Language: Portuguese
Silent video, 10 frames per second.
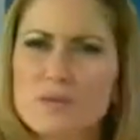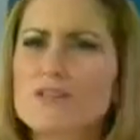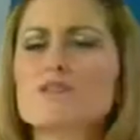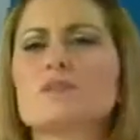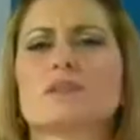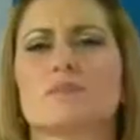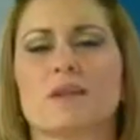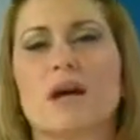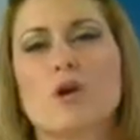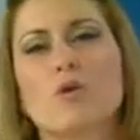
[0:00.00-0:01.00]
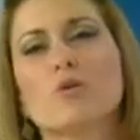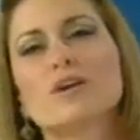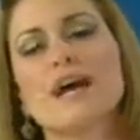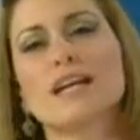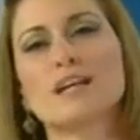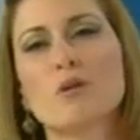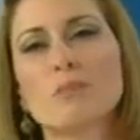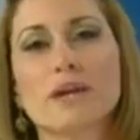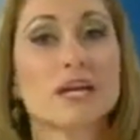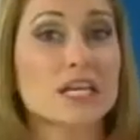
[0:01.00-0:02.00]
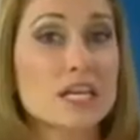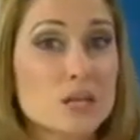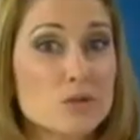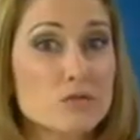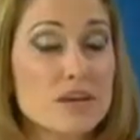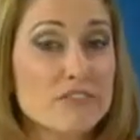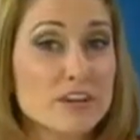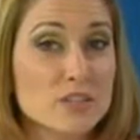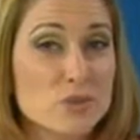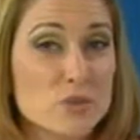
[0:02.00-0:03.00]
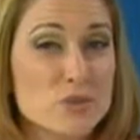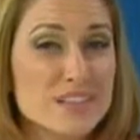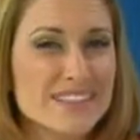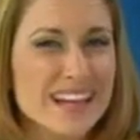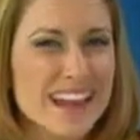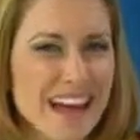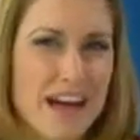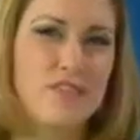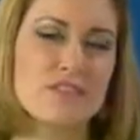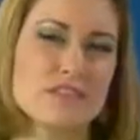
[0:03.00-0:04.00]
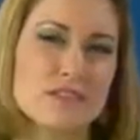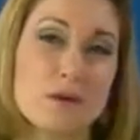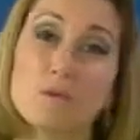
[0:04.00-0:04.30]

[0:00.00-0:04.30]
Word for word: E você, concordaria em comer grilos, gafanhotos e até larvas?